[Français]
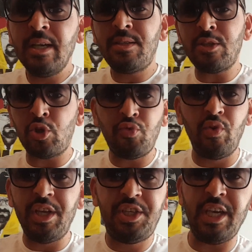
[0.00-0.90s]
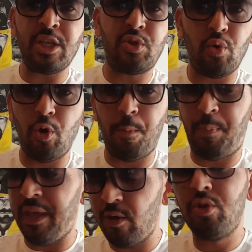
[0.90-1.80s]
C'est ce que je voulais dire sur le
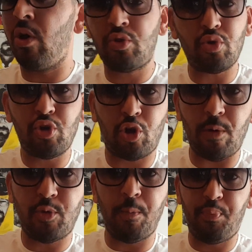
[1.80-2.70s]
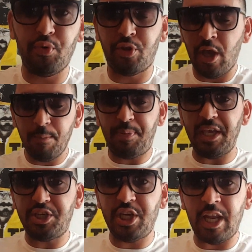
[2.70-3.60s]
P... Euh, non, sur ce club de putes.
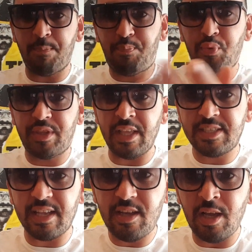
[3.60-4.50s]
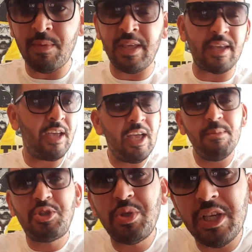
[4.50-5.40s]
PSG, la putain de sa grand-mère. Mais
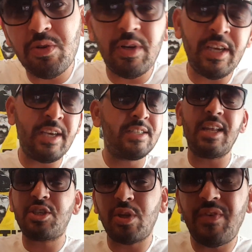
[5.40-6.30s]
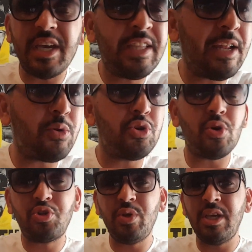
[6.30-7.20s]
je suis désolé, c'est la seule vérité à l'heure
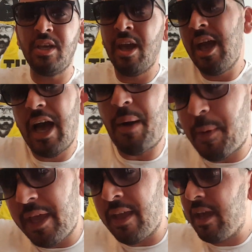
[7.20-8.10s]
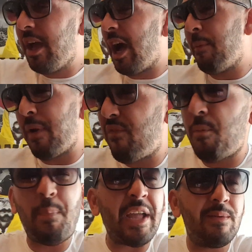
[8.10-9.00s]
d'aujourd'hui. Après, après, faut
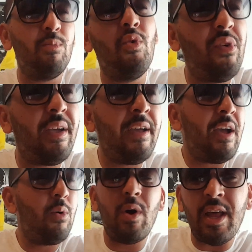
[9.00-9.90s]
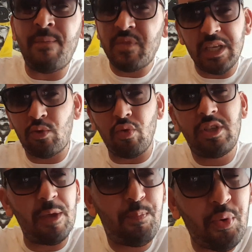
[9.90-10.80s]
pas être mauvais. Voilà, c'est toutes
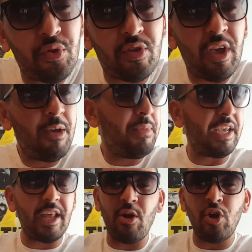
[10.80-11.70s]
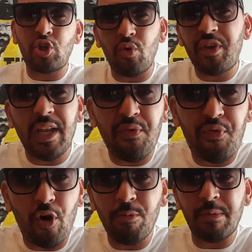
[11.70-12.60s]
des putes, mais il y en a un, je trouve qu'il est
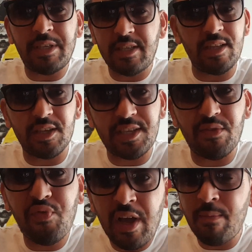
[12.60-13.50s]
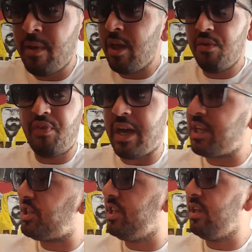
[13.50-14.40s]
fort, même si c'est une ancienne femme,
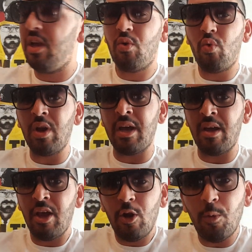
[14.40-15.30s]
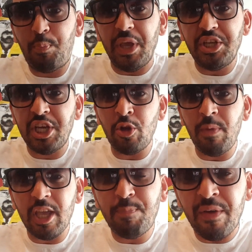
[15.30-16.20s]
Verratti. Voilà, le PSG ne
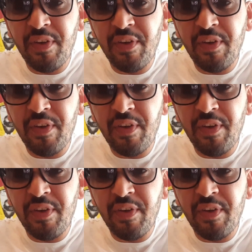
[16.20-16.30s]
mérite pas